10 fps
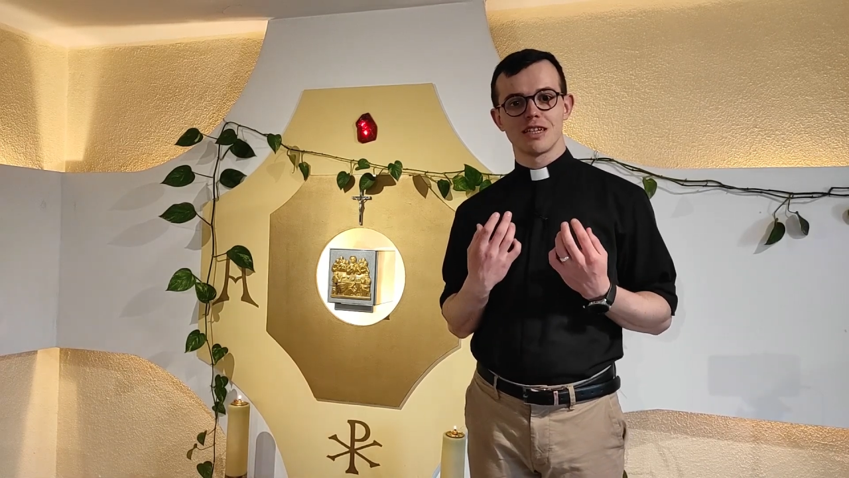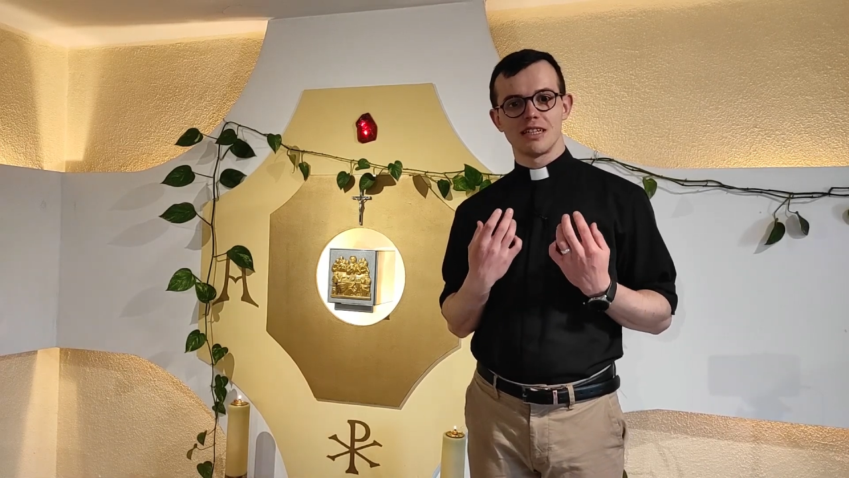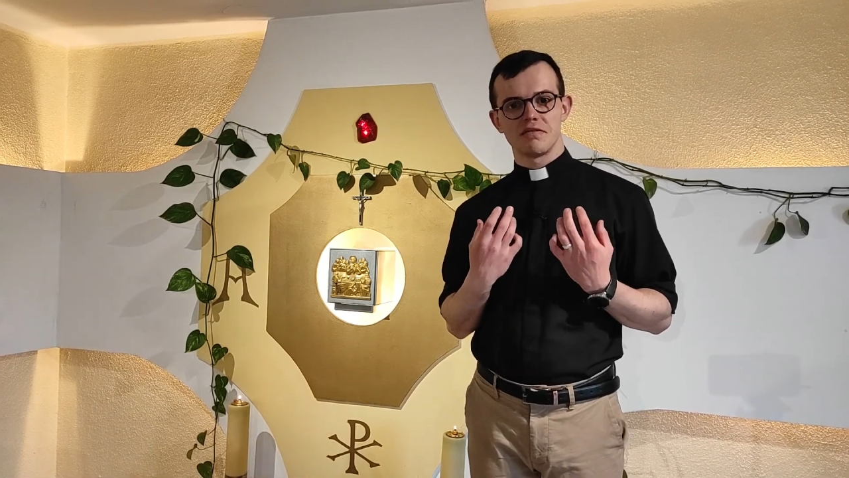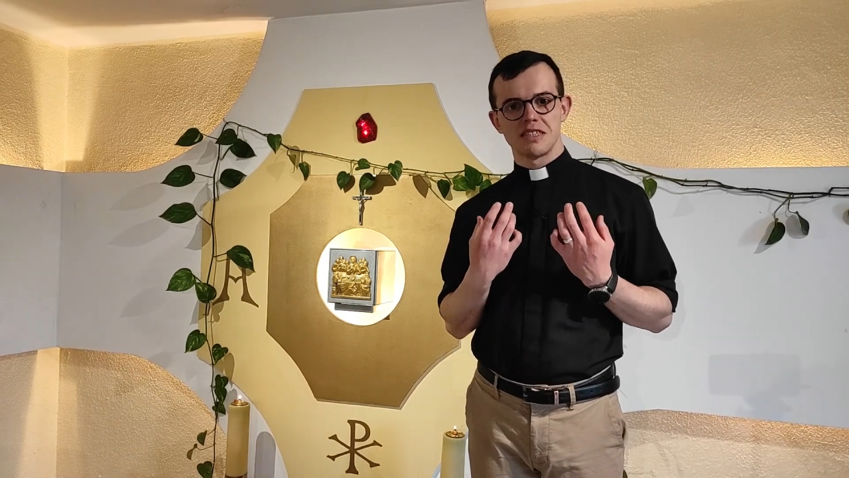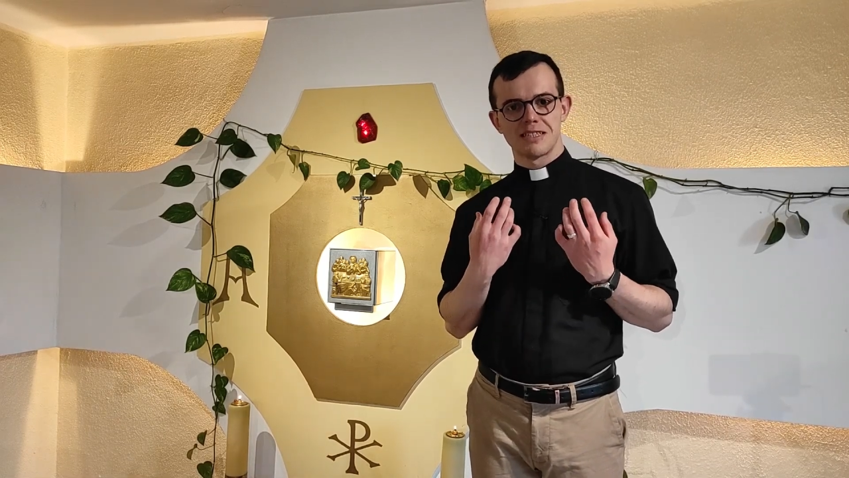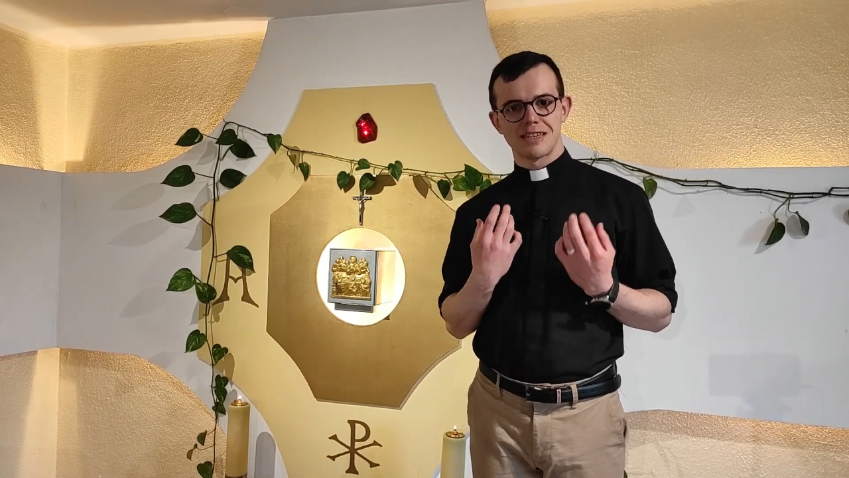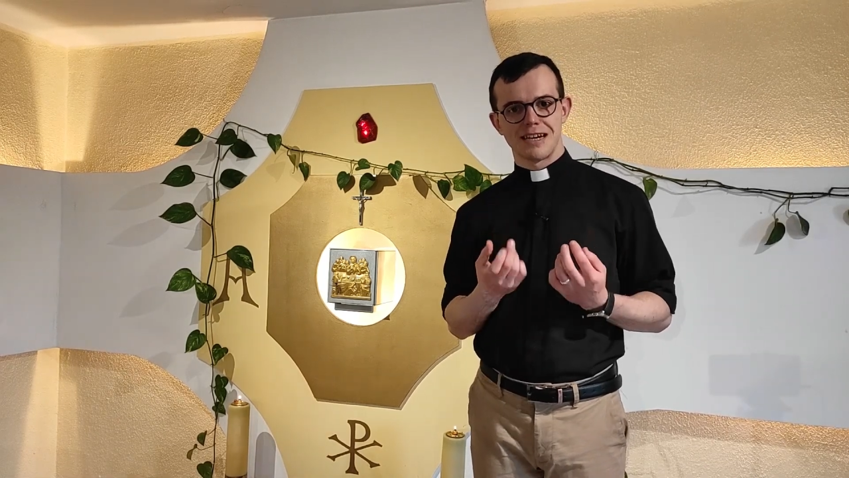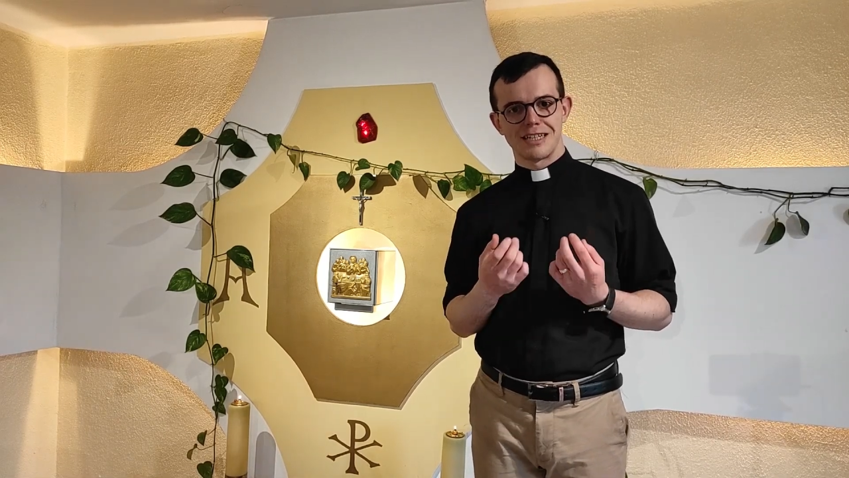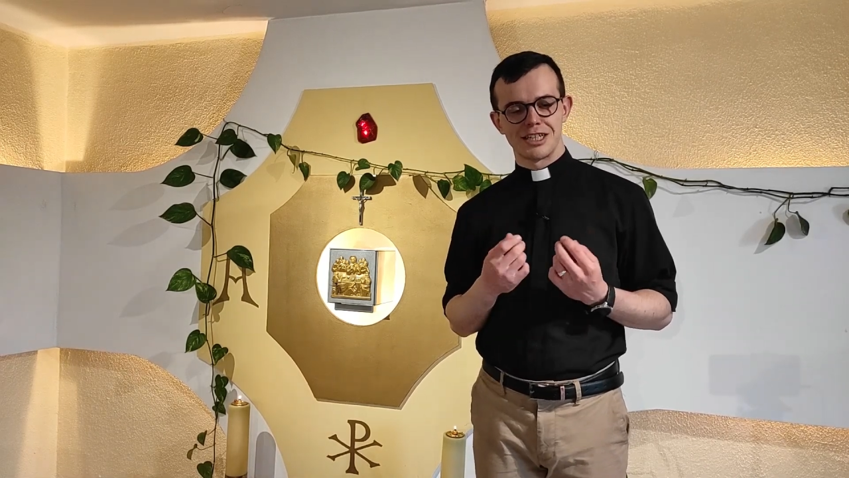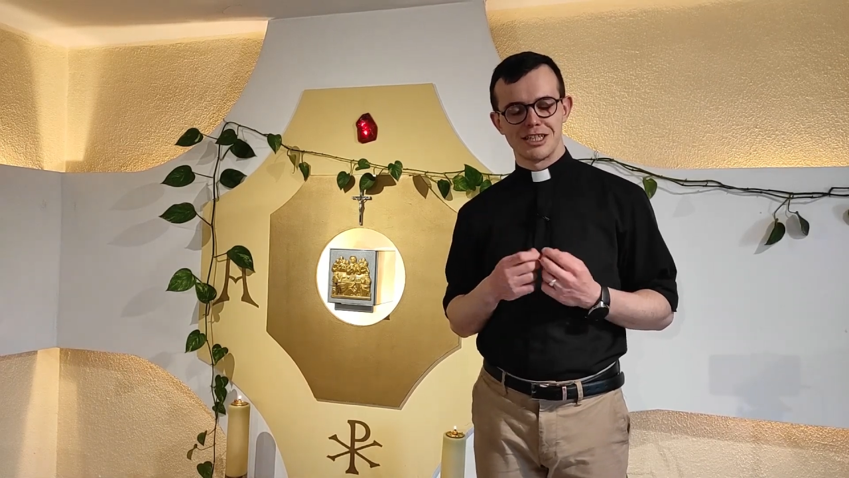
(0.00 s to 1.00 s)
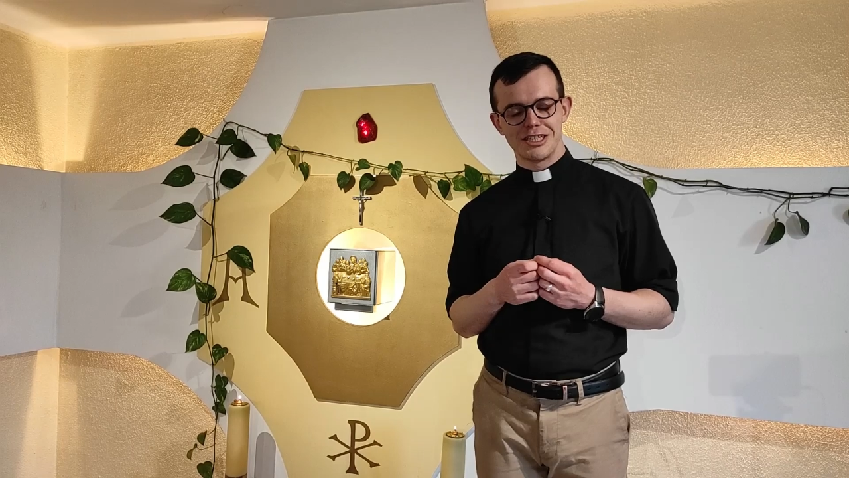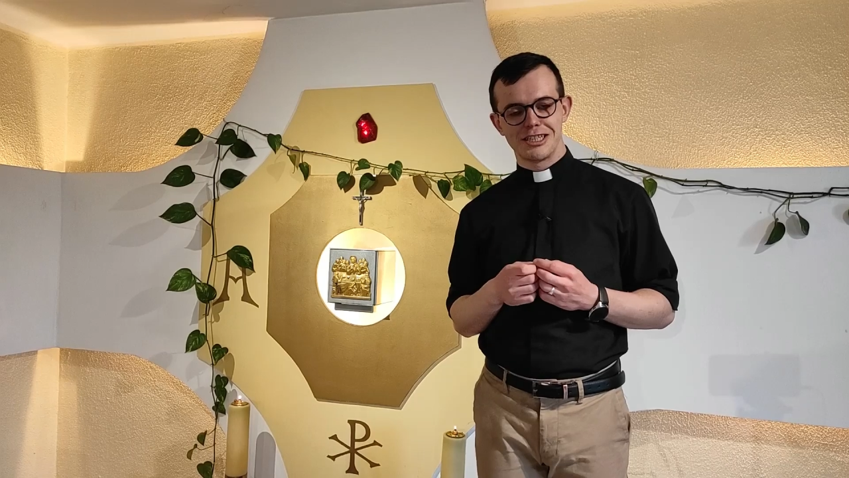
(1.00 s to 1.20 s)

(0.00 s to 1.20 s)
a nawet straszny,